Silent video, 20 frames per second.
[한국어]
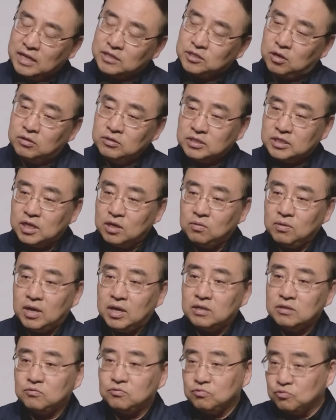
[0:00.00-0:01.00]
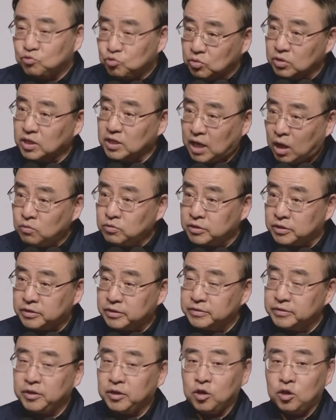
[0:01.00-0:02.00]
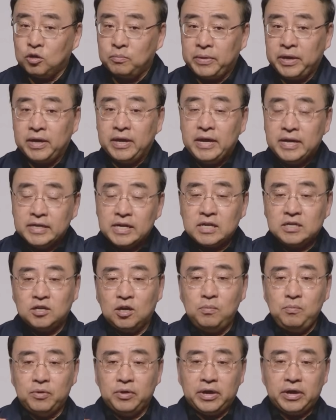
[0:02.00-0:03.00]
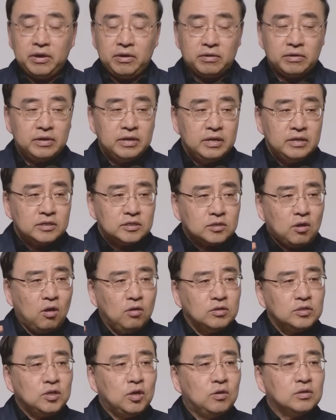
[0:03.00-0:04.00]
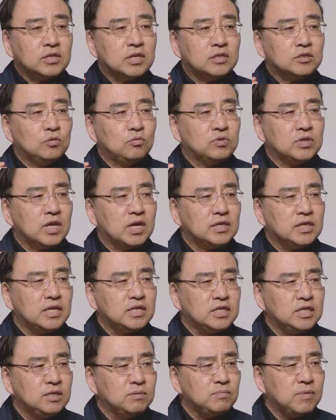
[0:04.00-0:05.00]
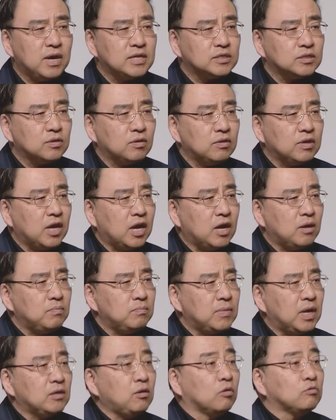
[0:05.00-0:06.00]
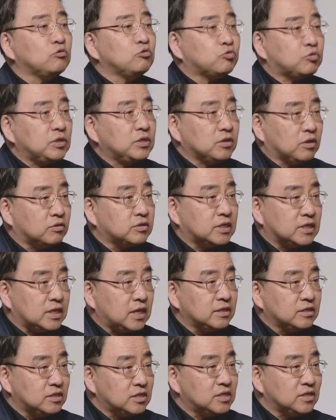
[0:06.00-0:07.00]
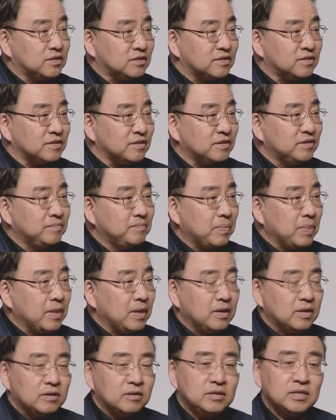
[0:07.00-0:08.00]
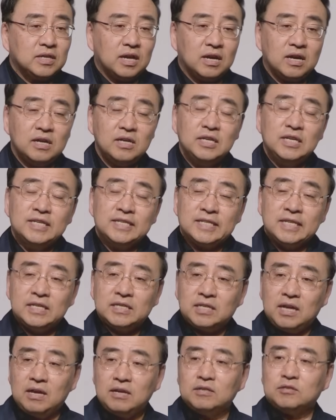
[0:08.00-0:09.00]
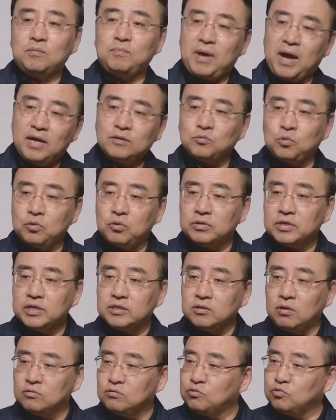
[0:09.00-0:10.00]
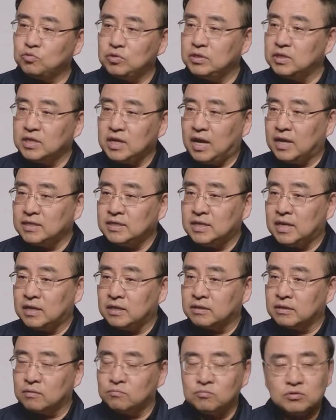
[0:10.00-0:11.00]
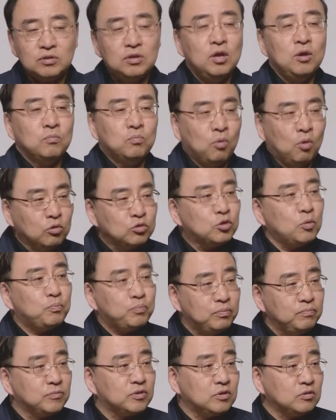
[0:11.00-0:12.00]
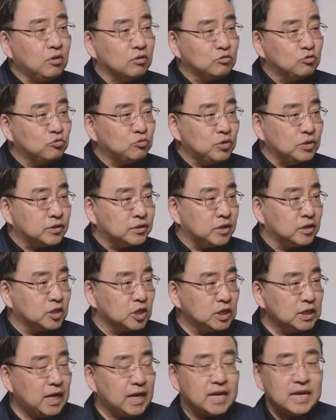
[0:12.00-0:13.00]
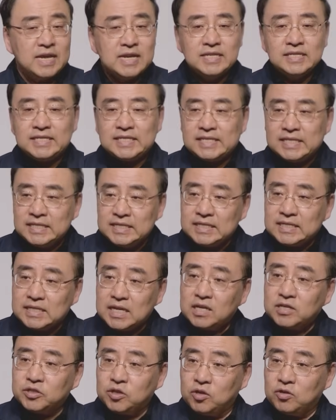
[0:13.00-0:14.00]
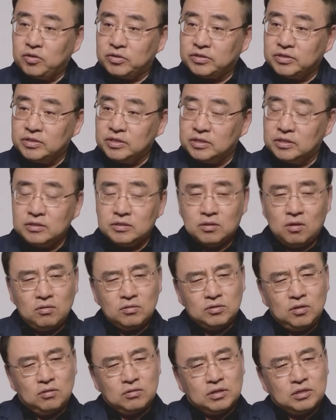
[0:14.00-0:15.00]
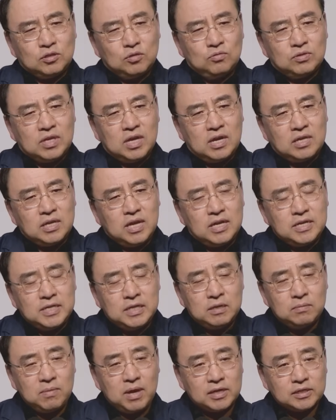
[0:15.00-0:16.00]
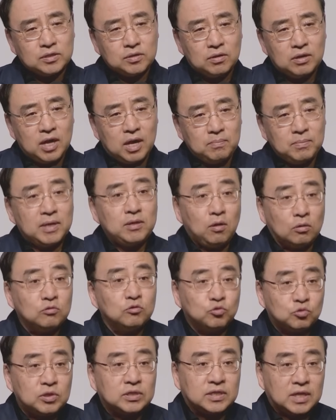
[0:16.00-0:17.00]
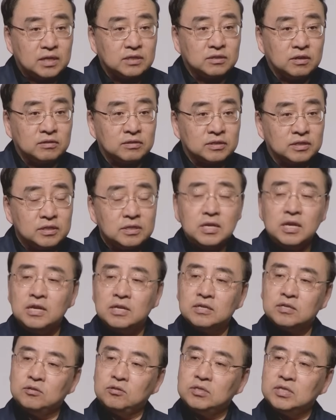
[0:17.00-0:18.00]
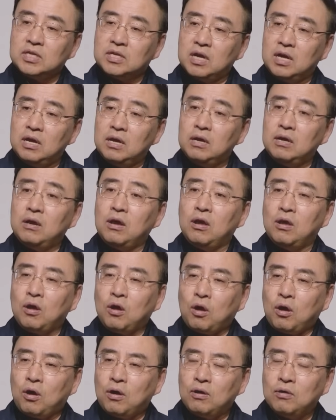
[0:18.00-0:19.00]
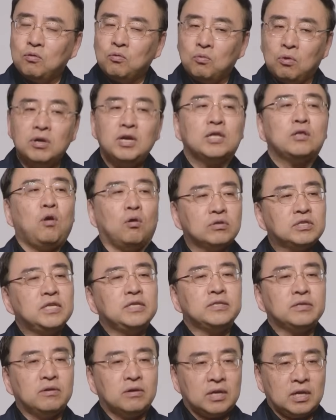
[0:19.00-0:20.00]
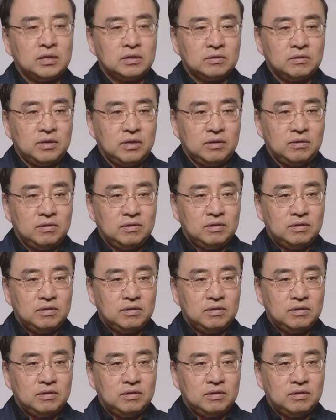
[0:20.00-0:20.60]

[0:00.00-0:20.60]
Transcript: 절제와 쭉쭉 이렇게 나오죠 성령의 열매. 그러니까 그건 뭐예요? 성령께서 우리 안에 임하셔야만 얻을 수 있는 것들이란 뜻이거든요. 그러니까 이 땅에서 막 노력해서 얻을 수 있는 게 아니라는 거예요. 무슨 모조품들은 얻을 수 있어요. 그런데 진짜 그런 것들은 성령께서 우리 안에 임하셔야만 얻을 수 있다는 거거든. 그러니까 원래는 어디 있는 거라는 거예요.